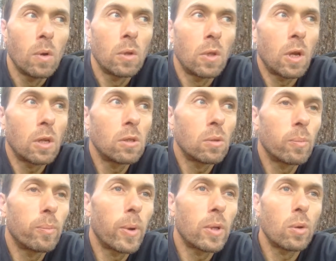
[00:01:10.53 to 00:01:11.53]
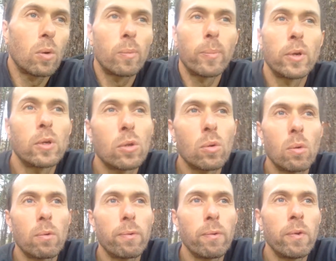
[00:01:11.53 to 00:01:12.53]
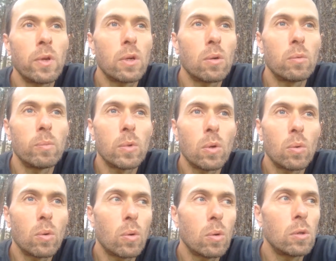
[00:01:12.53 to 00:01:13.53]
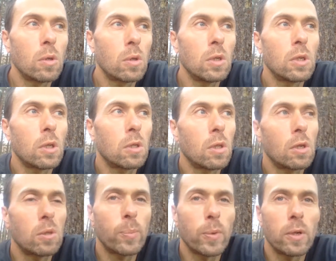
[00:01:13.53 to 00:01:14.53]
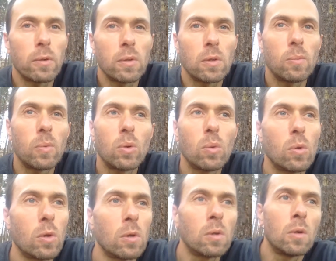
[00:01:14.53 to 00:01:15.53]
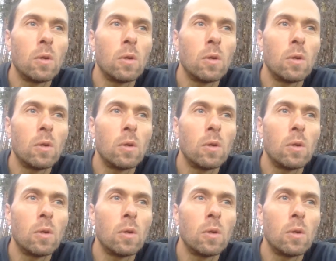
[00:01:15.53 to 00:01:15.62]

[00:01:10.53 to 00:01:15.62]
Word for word: На один подход прыжков вверх у меня уходит где-то три с половиной минуты.